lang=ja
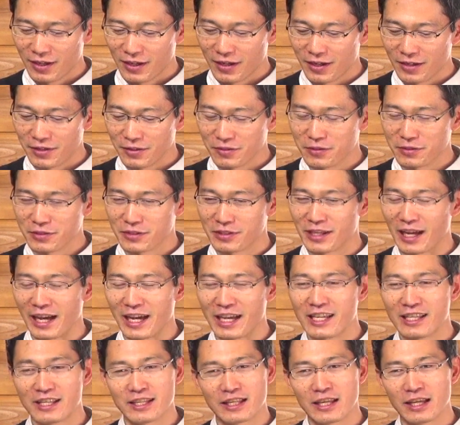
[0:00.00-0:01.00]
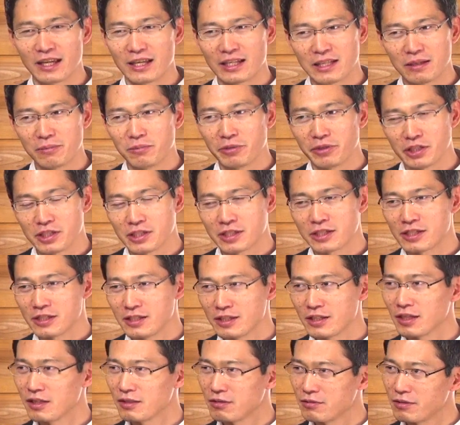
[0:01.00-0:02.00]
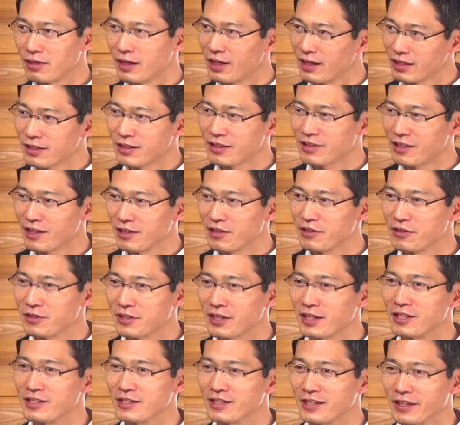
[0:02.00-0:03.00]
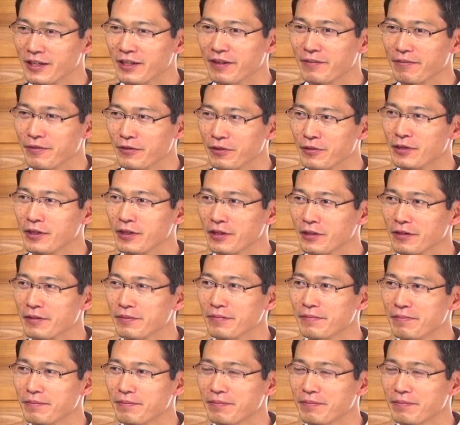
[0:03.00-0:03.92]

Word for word: あの最低でも1年はっていう感じで言っている